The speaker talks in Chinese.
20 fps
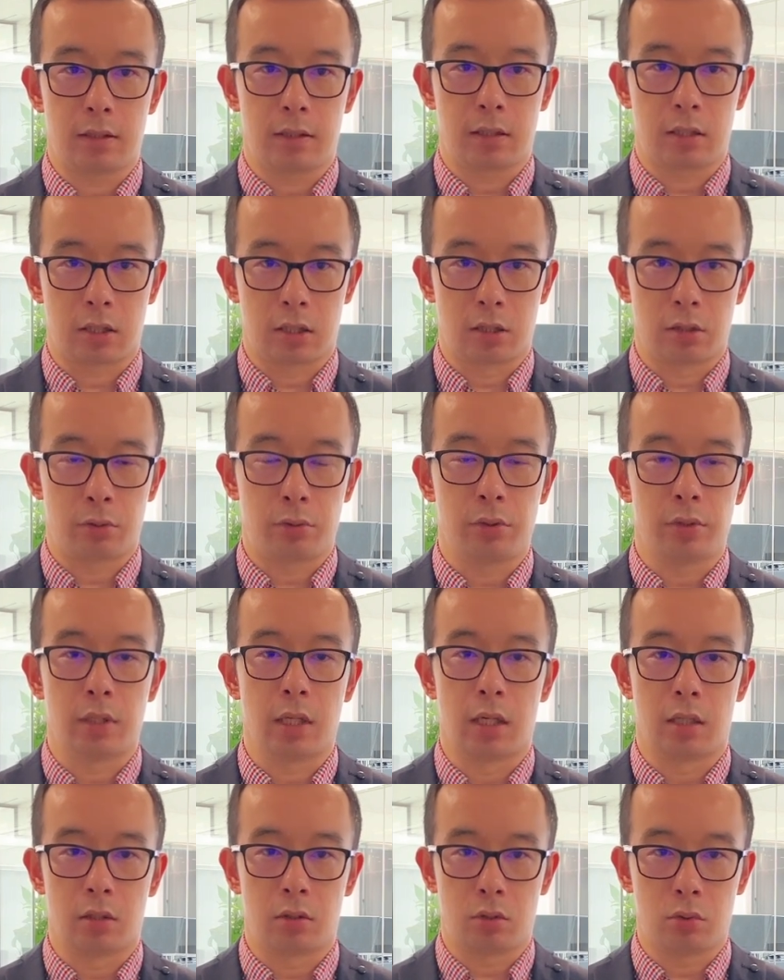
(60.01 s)
持续
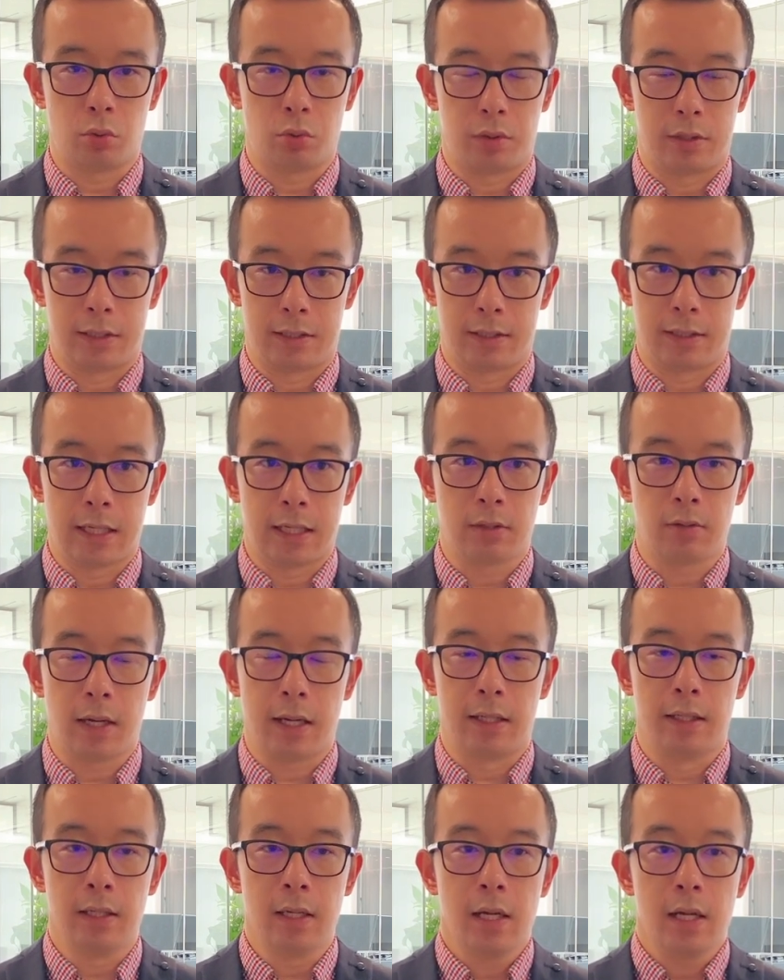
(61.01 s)
的筑底阶
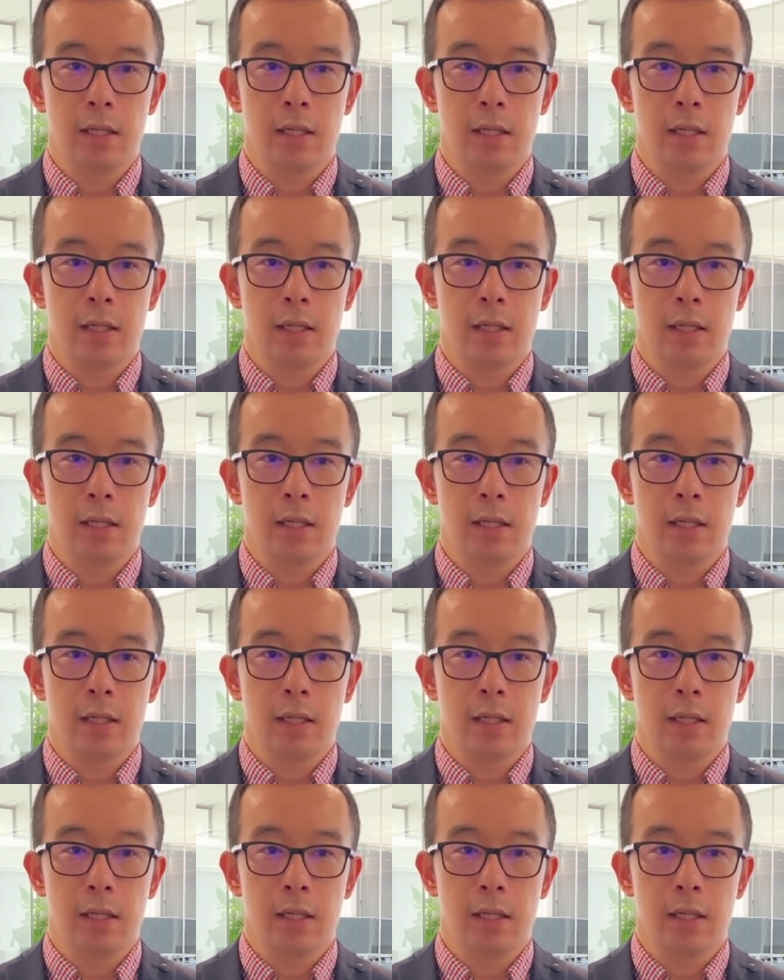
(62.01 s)
段，